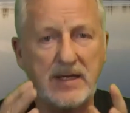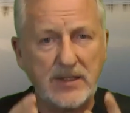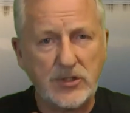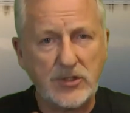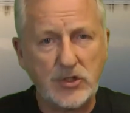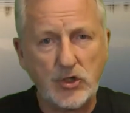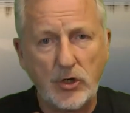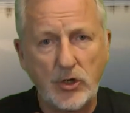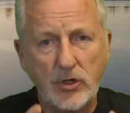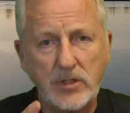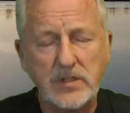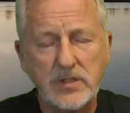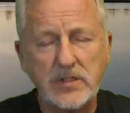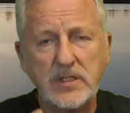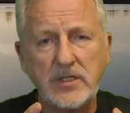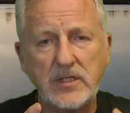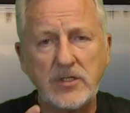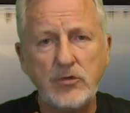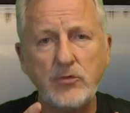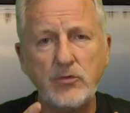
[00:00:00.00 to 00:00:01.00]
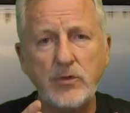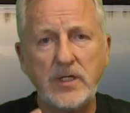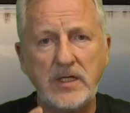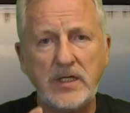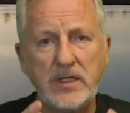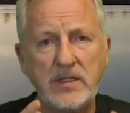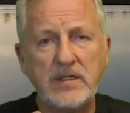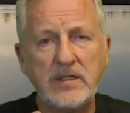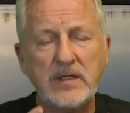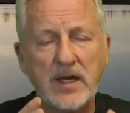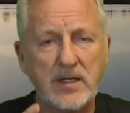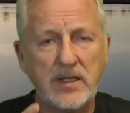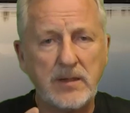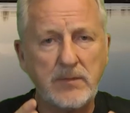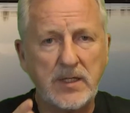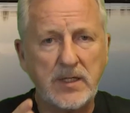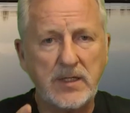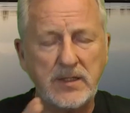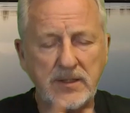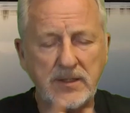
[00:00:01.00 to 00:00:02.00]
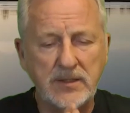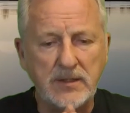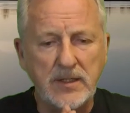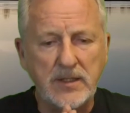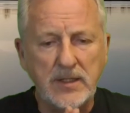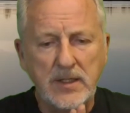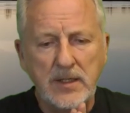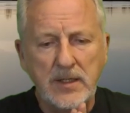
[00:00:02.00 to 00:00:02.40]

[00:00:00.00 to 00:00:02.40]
erzeugt sich nur in deinem Gehirn.